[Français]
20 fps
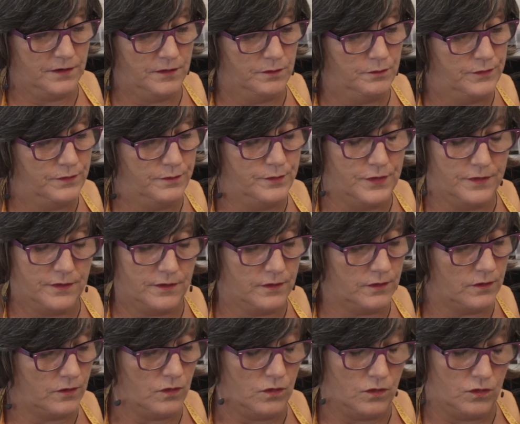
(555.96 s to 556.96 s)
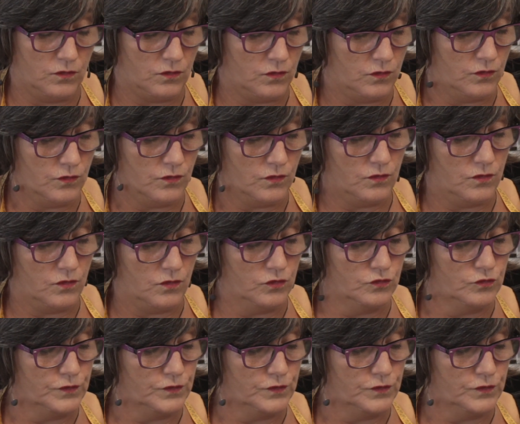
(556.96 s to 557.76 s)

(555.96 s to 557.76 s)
a une, on,